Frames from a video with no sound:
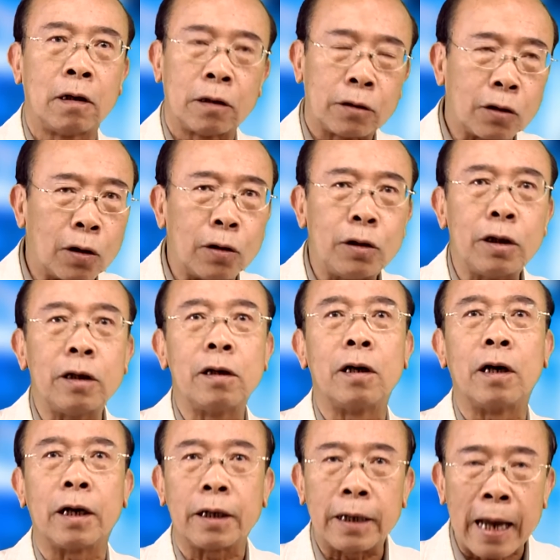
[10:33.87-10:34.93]
cho những
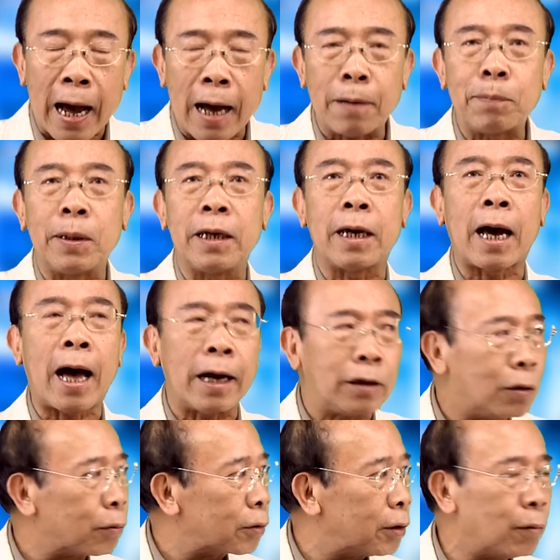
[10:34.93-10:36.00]
người đã bị hại
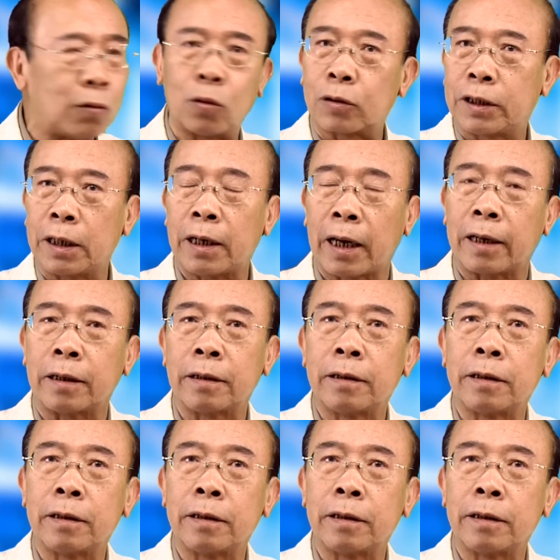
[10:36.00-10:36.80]
nhục trong cuộc chiến này